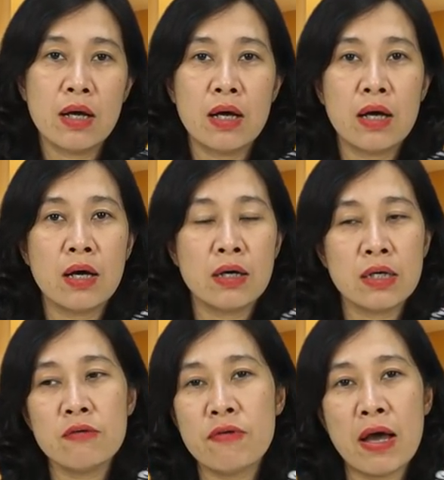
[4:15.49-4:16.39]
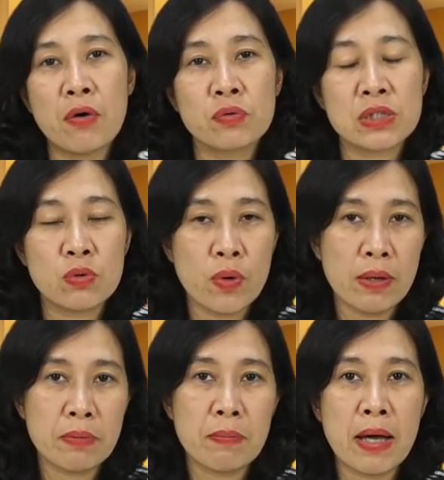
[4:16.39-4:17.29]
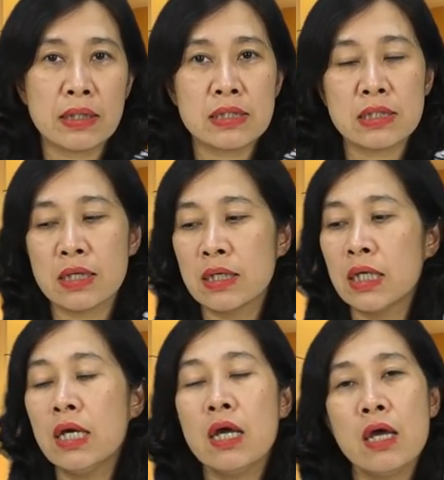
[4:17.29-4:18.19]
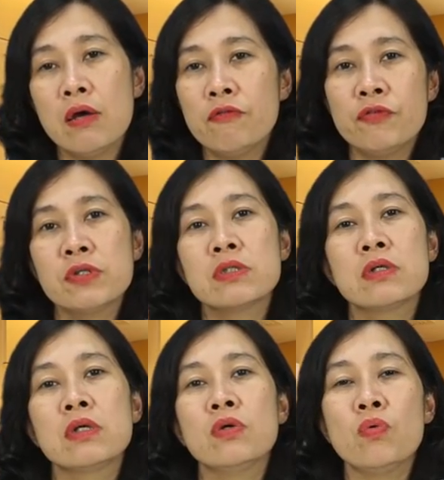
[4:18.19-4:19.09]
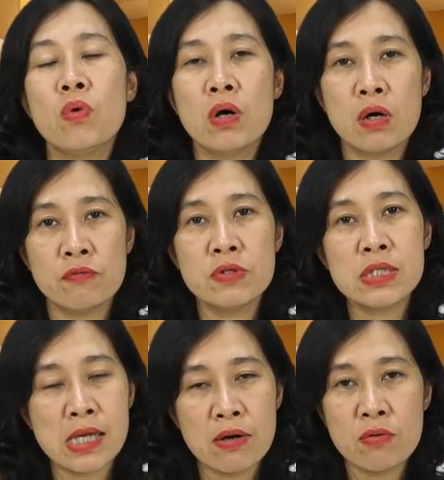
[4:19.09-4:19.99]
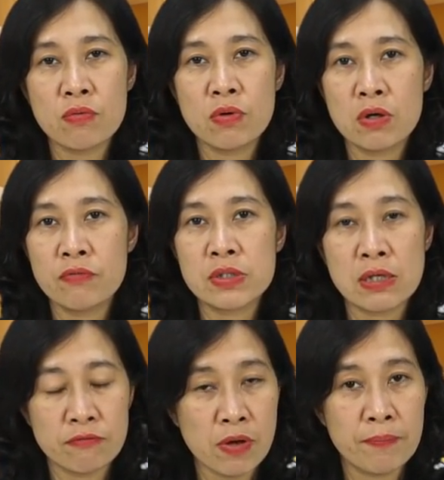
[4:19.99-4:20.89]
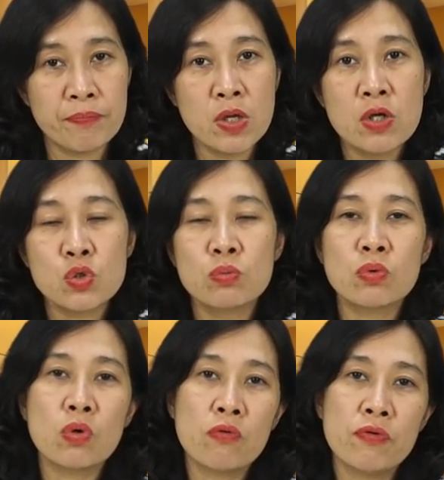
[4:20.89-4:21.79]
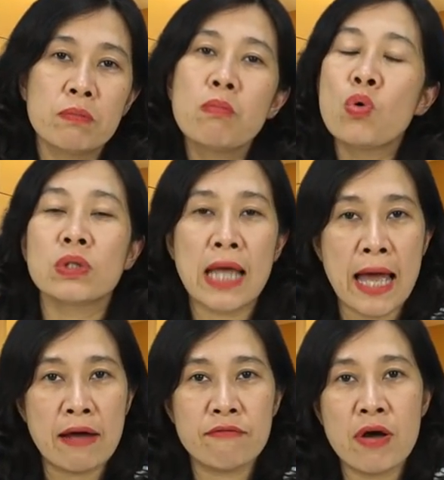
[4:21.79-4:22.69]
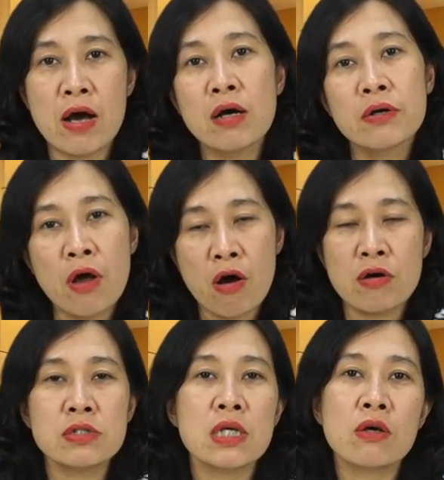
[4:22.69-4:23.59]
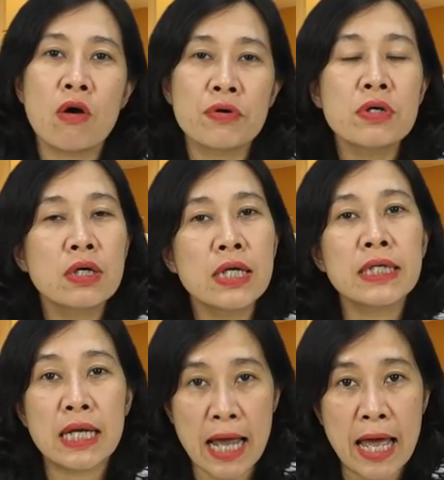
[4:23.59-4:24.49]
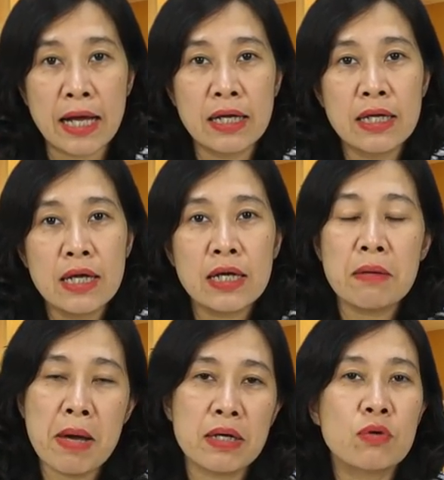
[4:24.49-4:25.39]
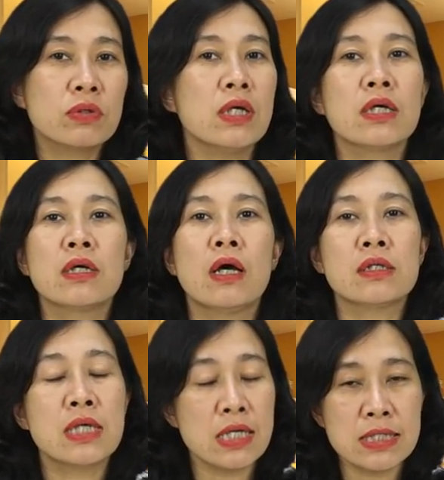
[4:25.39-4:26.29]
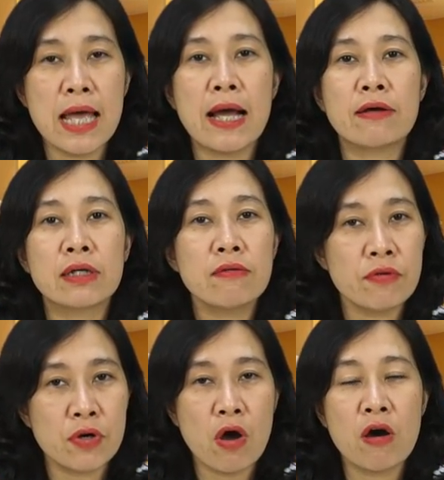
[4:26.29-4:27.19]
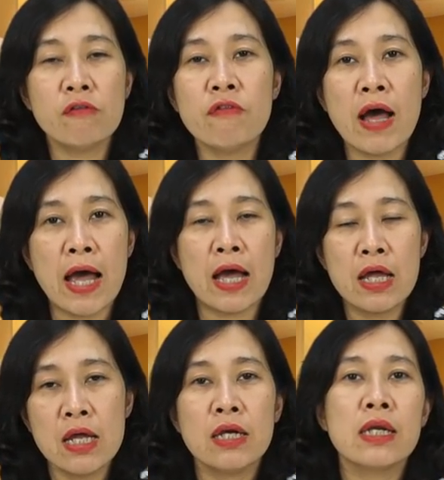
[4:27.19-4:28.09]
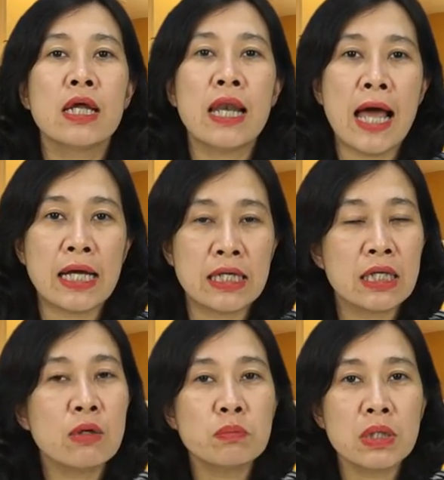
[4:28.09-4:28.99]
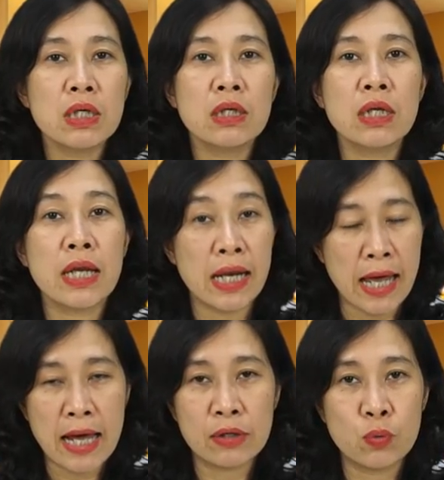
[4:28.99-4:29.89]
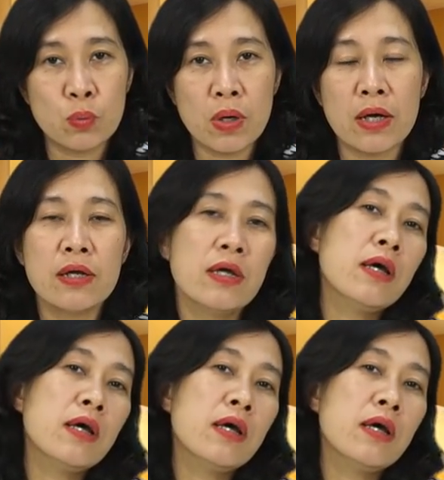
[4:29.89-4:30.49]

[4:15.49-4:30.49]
À, khi vào trang web các bạn sẽ thấy phía dưới của video về sản phẩm chúng tôi có phần mô tả và ở đó sẽ có đường link đặt hàng các bạn đều có thể dễ dàng kích vào đó và để lại những cái thông tin để đặt hàng đúng không ạ